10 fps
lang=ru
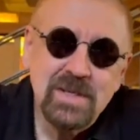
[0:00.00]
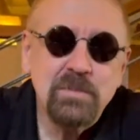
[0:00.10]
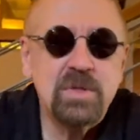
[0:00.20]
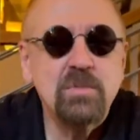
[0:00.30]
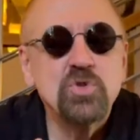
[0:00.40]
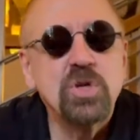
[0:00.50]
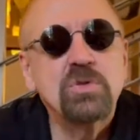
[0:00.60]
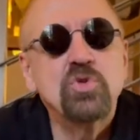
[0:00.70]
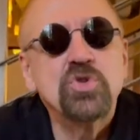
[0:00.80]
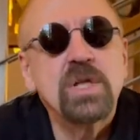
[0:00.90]
Потому что
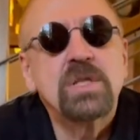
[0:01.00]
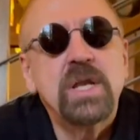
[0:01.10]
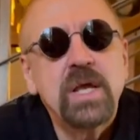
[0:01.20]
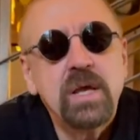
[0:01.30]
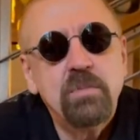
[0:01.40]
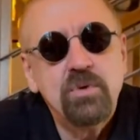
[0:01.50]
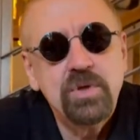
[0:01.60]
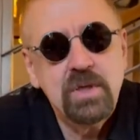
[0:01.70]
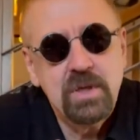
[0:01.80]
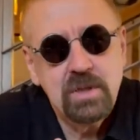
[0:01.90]
душа
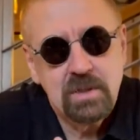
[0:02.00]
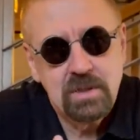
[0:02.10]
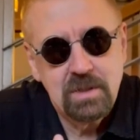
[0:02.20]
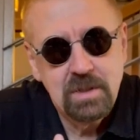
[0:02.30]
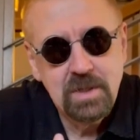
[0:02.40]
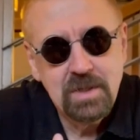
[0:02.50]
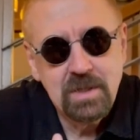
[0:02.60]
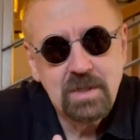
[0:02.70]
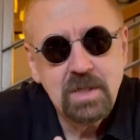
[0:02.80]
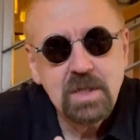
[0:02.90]
требует,
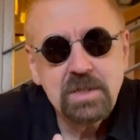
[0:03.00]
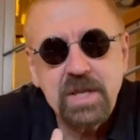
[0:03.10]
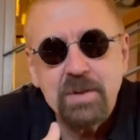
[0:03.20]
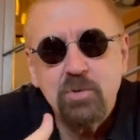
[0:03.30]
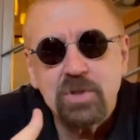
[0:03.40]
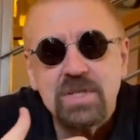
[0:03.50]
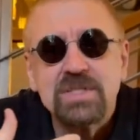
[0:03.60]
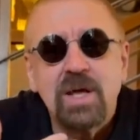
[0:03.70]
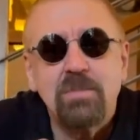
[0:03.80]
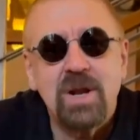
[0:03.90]
требует
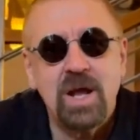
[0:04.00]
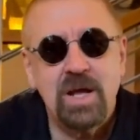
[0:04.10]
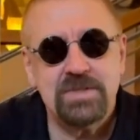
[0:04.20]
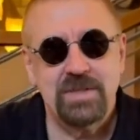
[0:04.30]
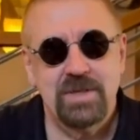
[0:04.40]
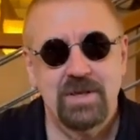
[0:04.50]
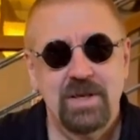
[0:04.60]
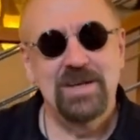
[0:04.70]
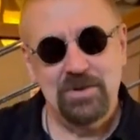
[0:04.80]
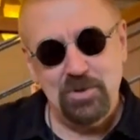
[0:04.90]
разнообразия.
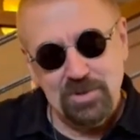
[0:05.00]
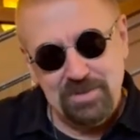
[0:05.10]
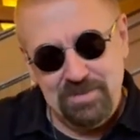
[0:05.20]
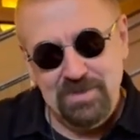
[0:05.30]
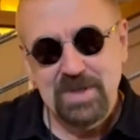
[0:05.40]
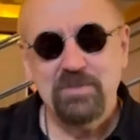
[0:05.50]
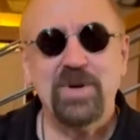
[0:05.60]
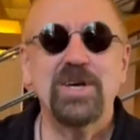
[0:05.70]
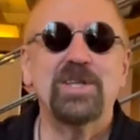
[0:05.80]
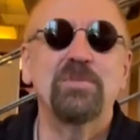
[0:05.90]
А вот
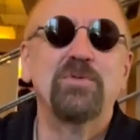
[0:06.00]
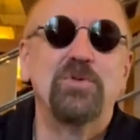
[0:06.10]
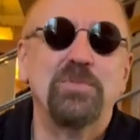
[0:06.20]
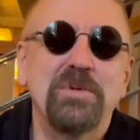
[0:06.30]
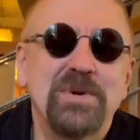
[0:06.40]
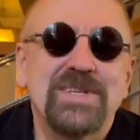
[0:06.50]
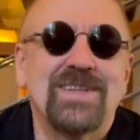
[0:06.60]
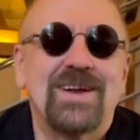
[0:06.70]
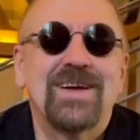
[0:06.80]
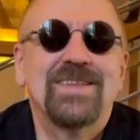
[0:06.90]
Поэтому в любимый
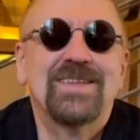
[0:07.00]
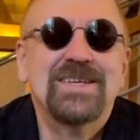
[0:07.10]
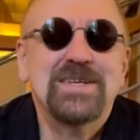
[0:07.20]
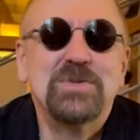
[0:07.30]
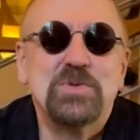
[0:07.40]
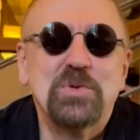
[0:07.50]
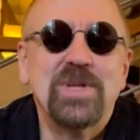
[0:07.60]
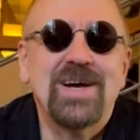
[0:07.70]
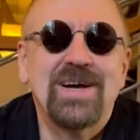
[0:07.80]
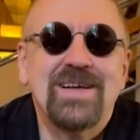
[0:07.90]
ресторан
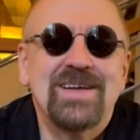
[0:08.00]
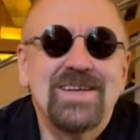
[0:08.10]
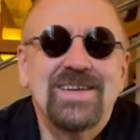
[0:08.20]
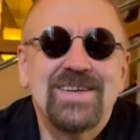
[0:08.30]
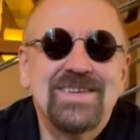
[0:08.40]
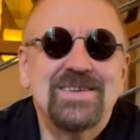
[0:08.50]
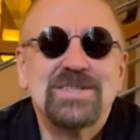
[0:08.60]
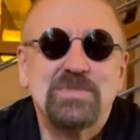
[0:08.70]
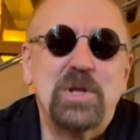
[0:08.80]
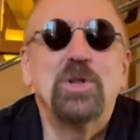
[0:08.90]
сюда
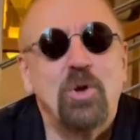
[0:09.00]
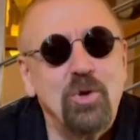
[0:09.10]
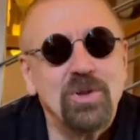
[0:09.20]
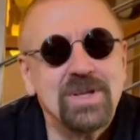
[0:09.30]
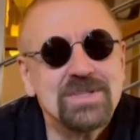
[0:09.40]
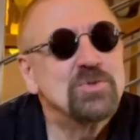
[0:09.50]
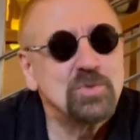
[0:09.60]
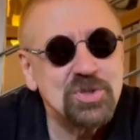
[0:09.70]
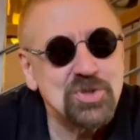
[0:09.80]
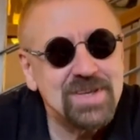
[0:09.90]
спрингроллы с
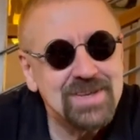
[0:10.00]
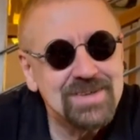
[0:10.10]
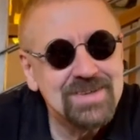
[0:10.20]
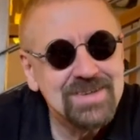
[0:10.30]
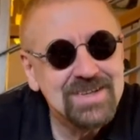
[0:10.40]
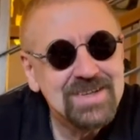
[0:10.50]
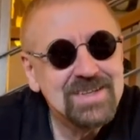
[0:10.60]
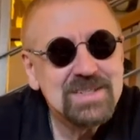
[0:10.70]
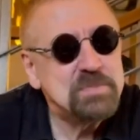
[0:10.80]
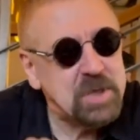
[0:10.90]
уточкой,
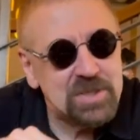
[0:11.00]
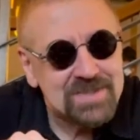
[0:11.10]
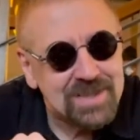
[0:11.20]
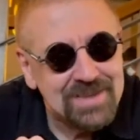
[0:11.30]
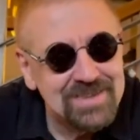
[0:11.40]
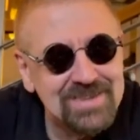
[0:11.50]
с пекинской.